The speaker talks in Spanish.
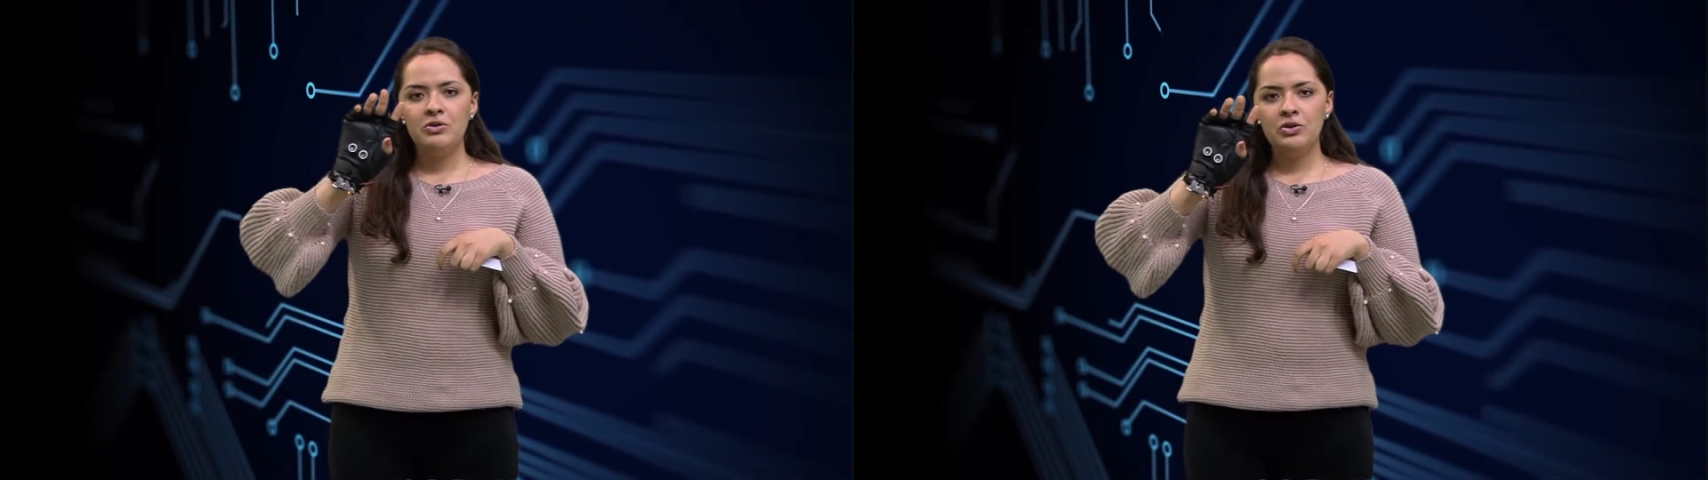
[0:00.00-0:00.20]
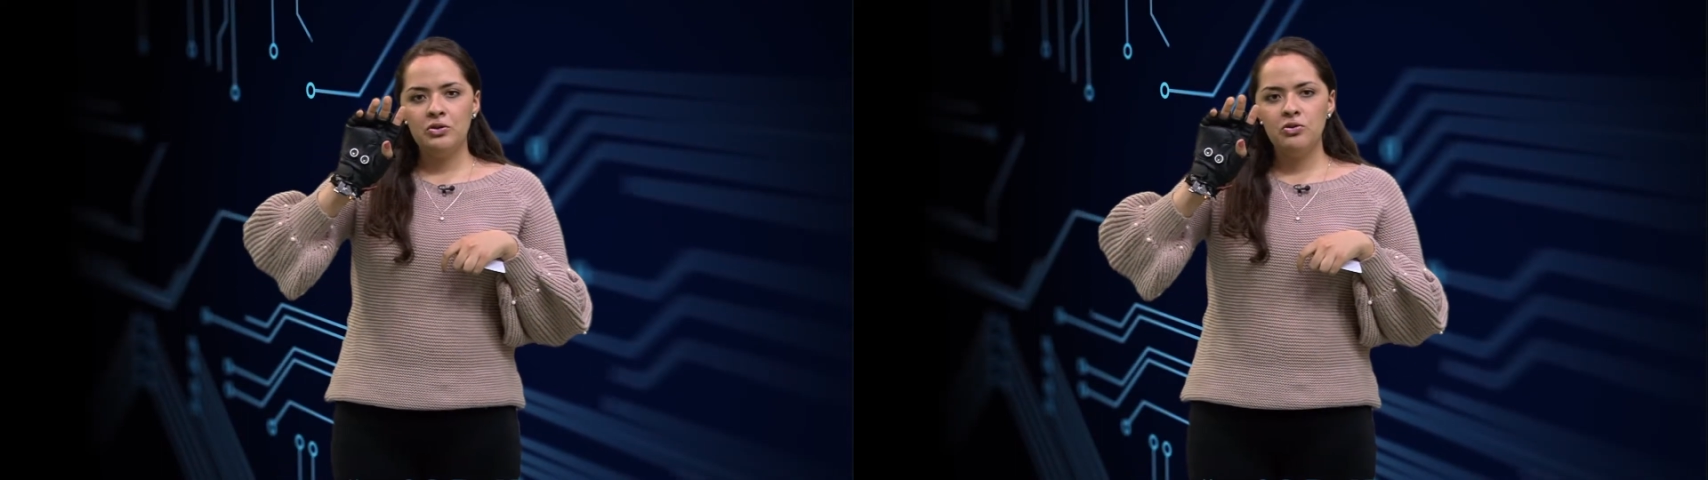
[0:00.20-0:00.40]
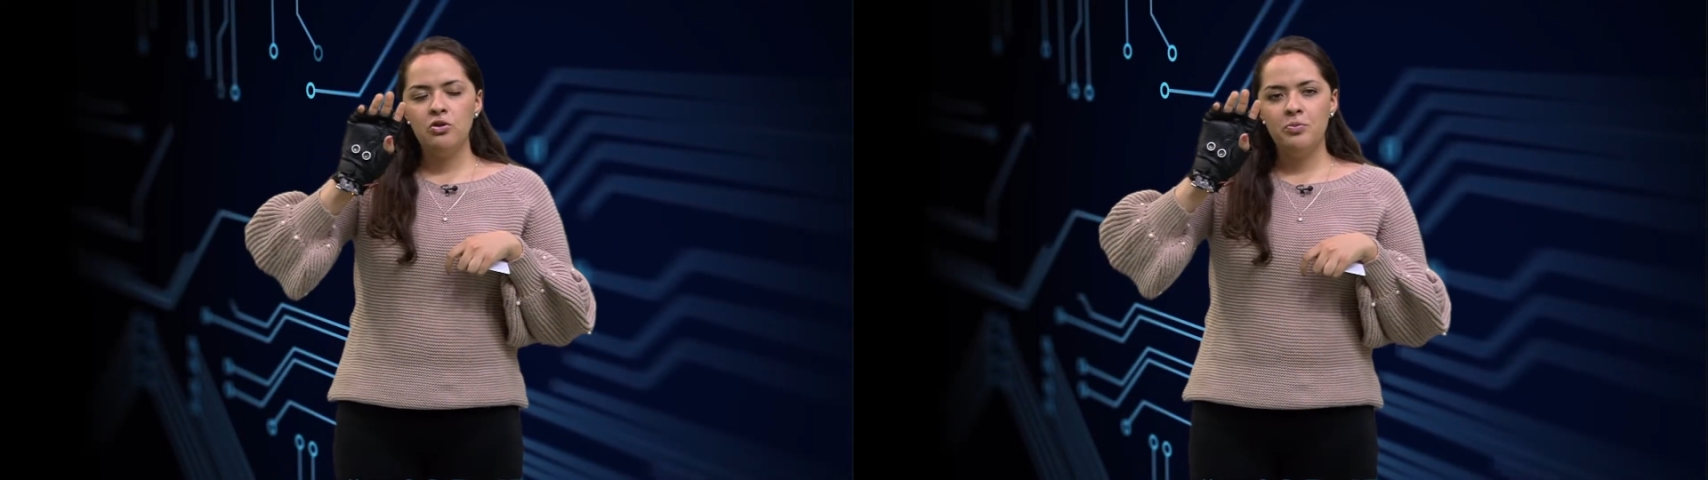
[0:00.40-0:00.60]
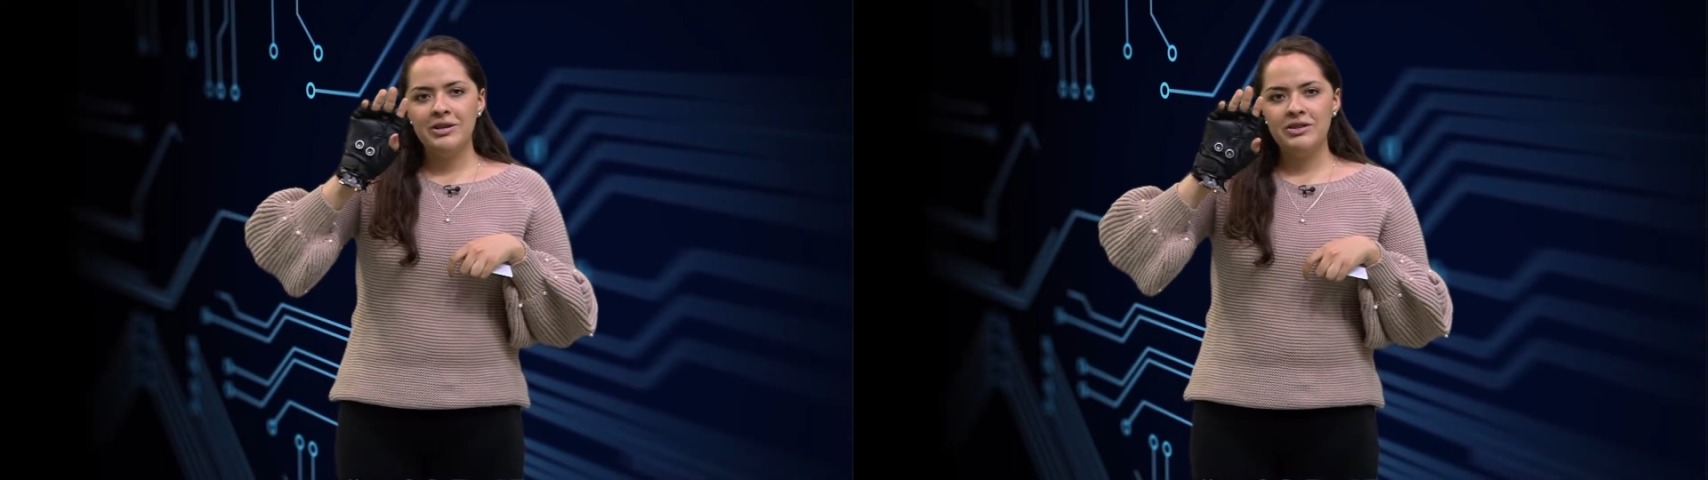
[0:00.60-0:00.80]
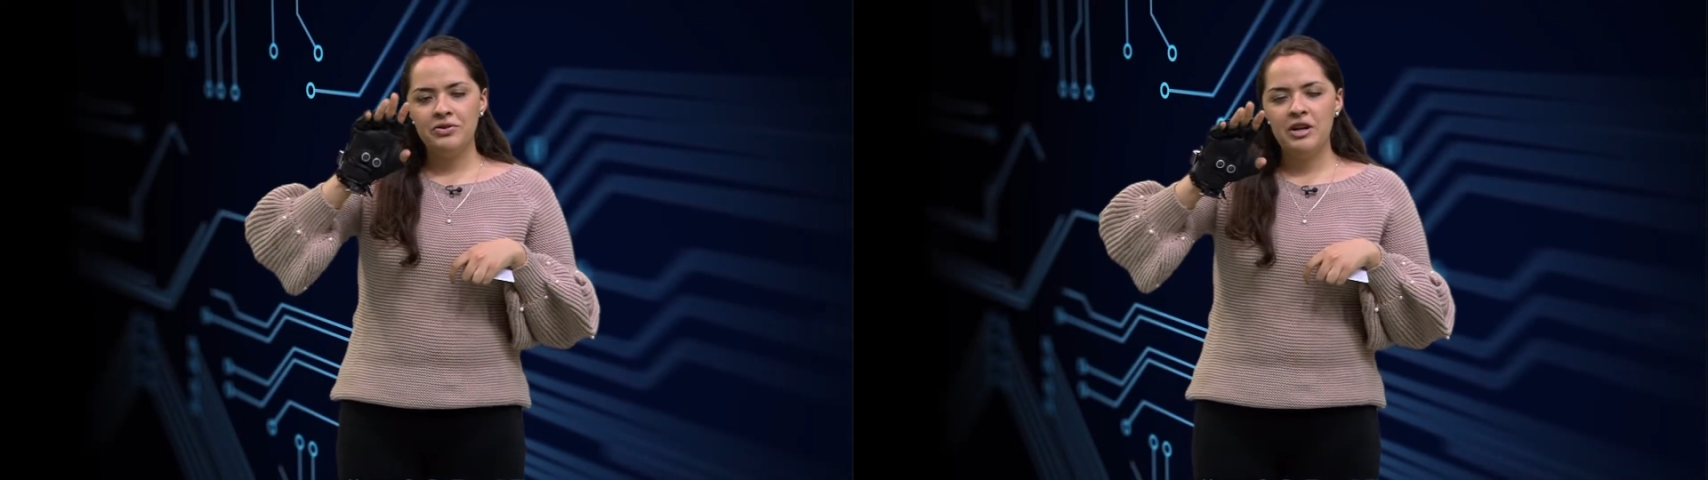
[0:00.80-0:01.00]
nosotros lo
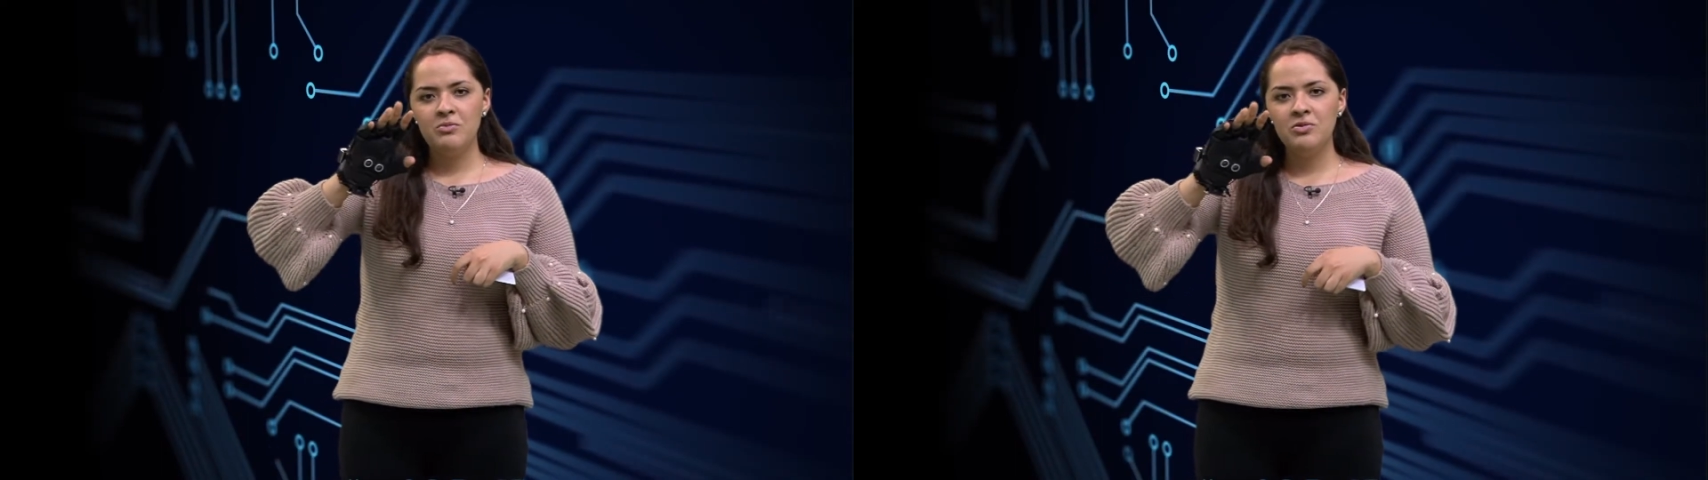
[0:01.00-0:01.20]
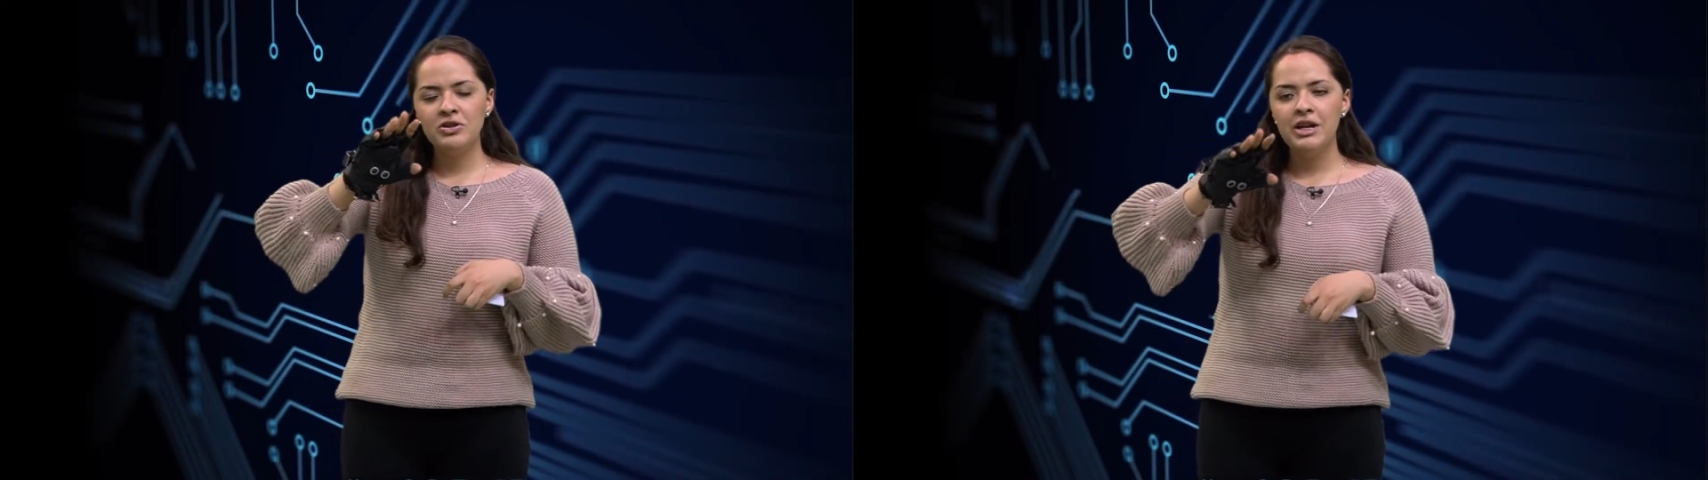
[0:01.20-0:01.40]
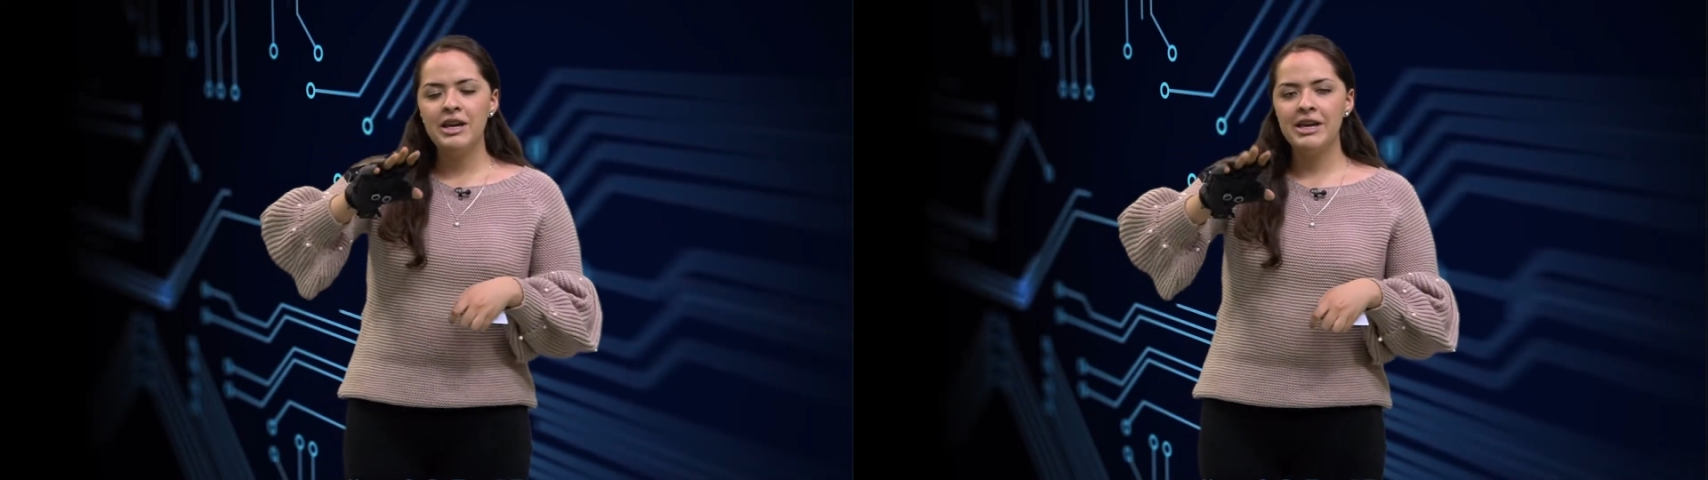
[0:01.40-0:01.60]
presionamos